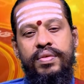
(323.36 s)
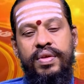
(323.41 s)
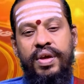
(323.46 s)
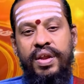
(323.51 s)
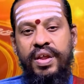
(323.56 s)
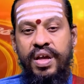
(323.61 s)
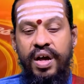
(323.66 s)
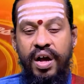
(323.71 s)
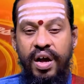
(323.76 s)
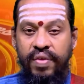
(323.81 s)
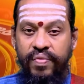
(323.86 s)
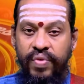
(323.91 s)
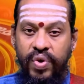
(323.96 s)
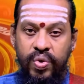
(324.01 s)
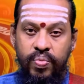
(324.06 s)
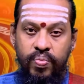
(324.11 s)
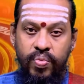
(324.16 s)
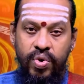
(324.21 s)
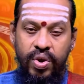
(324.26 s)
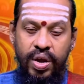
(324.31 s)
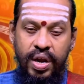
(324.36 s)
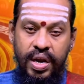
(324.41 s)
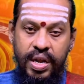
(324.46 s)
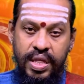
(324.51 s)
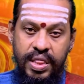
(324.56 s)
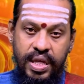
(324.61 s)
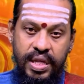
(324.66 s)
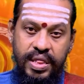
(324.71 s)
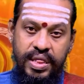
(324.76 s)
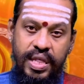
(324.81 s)
சரியாக வருமோ என்ற
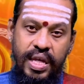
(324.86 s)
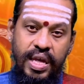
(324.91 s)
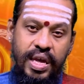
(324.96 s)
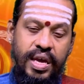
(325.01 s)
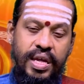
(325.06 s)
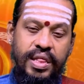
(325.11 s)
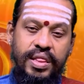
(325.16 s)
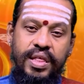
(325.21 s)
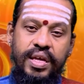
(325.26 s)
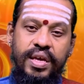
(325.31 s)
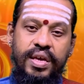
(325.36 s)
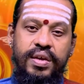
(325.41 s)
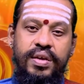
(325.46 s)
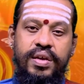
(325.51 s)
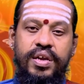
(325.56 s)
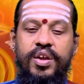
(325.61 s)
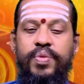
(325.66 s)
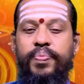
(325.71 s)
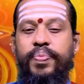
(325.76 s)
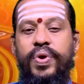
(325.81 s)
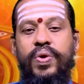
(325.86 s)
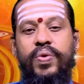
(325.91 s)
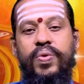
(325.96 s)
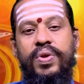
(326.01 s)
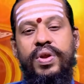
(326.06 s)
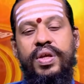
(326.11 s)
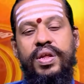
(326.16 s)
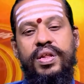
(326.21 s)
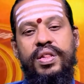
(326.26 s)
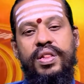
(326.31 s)
சந்தேகத்தை எழுப்பிக்
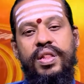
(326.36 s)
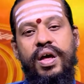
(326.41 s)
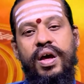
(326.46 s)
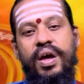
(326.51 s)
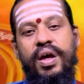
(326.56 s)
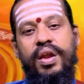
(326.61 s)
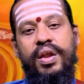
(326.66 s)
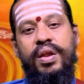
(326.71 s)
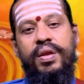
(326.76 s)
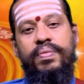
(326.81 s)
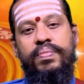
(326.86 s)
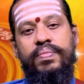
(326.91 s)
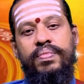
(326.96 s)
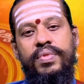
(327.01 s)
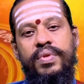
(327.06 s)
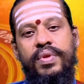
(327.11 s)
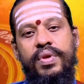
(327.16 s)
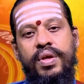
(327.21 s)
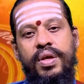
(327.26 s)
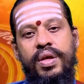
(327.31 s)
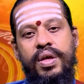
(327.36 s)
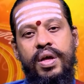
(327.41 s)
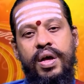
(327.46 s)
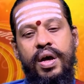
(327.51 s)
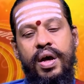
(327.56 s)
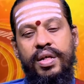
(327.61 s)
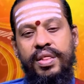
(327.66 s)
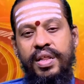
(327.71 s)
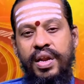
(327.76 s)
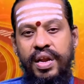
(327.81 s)
கொண்டிருந்தால்
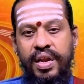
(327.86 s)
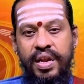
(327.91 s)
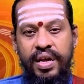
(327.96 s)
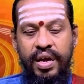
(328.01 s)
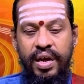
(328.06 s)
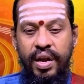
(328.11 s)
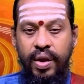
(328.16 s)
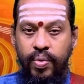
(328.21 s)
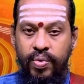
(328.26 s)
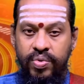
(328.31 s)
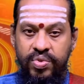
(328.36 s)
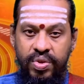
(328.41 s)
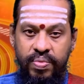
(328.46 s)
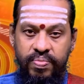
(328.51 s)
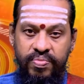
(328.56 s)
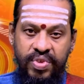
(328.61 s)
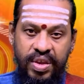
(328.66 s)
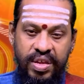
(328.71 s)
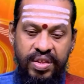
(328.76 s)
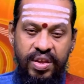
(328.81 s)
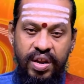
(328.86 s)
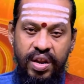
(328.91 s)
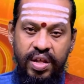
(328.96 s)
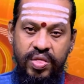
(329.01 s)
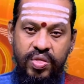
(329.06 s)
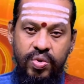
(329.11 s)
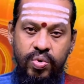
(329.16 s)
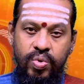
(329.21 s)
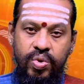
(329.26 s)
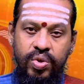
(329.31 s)
அதில் நீங்கள் கொஞ்சம்
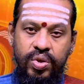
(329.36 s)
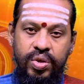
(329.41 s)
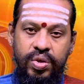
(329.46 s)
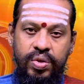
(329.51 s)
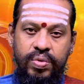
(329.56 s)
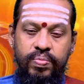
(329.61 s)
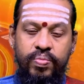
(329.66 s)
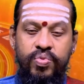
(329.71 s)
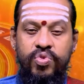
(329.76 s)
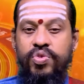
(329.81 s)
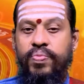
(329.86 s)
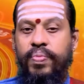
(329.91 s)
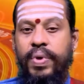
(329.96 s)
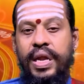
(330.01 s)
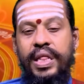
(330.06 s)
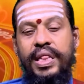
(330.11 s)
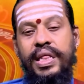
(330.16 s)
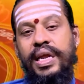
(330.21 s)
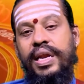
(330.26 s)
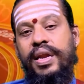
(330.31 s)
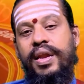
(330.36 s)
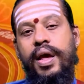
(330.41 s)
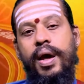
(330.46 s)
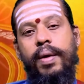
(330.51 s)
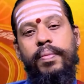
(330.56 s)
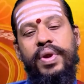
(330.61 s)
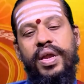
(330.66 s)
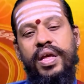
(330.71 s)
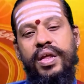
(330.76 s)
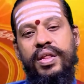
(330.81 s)
சஞ்சலத்தோடு முழு மனது
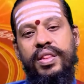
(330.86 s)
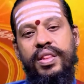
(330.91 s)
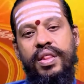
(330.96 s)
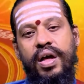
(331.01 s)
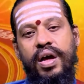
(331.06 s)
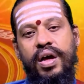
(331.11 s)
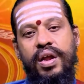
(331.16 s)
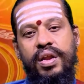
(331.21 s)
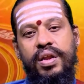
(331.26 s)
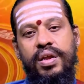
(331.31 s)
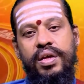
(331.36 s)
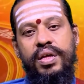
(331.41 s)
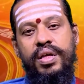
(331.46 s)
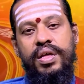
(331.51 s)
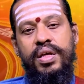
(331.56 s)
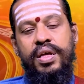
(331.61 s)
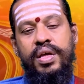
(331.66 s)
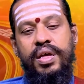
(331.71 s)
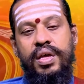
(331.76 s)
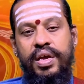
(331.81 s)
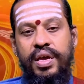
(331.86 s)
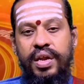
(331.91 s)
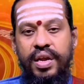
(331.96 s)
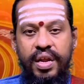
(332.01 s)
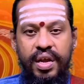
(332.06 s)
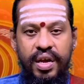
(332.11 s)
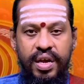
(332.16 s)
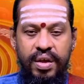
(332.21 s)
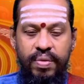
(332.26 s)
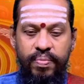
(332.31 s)
இல்லாமல் இருந்தால்
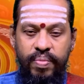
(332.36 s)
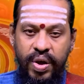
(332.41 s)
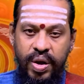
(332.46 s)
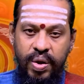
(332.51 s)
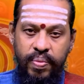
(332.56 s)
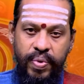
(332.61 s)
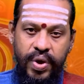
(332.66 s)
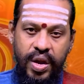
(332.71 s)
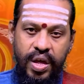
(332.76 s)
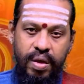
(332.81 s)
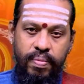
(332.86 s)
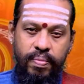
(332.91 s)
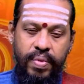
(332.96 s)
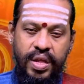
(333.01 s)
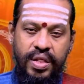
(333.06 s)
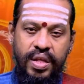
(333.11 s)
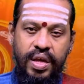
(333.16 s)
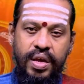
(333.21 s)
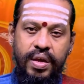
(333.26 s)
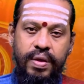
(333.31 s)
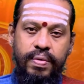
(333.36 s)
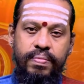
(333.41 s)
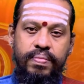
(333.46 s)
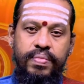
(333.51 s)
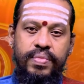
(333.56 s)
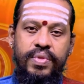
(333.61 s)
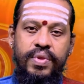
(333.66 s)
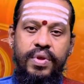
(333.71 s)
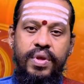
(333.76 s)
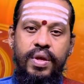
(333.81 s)
இன்றைக்கு மறுபடியும் அதை
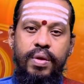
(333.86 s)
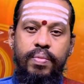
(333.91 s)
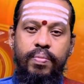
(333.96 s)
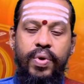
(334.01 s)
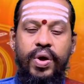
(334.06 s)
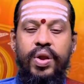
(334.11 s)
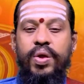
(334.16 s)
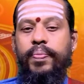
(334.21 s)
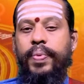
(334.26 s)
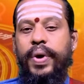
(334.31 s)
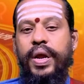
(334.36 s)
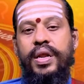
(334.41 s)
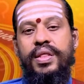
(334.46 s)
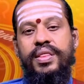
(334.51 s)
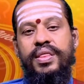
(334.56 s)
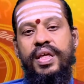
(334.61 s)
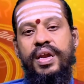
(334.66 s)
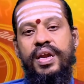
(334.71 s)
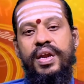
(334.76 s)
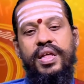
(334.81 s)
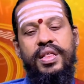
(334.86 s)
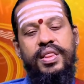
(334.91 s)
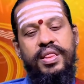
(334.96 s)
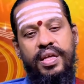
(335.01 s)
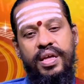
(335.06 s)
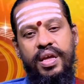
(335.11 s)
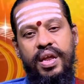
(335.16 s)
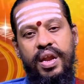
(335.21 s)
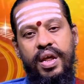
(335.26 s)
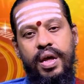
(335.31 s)
மறுபரிசீலனை
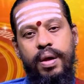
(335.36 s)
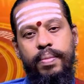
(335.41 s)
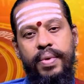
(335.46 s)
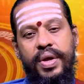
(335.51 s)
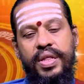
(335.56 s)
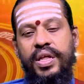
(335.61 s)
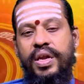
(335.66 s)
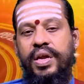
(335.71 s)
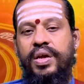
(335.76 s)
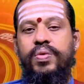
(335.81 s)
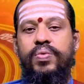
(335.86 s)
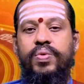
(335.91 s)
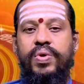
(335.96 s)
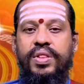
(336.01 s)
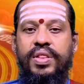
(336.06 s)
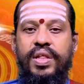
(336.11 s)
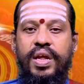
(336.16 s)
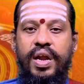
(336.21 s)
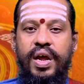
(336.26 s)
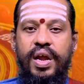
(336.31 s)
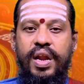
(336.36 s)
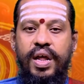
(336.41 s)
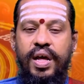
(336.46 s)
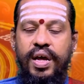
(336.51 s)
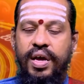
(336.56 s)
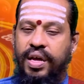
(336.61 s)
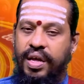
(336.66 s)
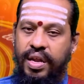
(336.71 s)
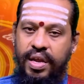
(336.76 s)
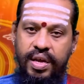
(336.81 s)
செய்யலாம் அதற்கு உகந்த
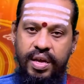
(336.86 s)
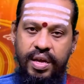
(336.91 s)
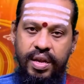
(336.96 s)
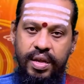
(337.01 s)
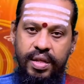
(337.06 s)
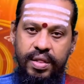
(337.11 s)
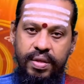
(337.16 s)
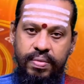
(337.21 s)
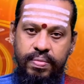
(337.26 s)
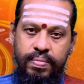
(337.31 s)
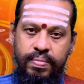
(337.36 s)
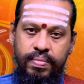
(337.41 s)
நாளாக இருக்கிறது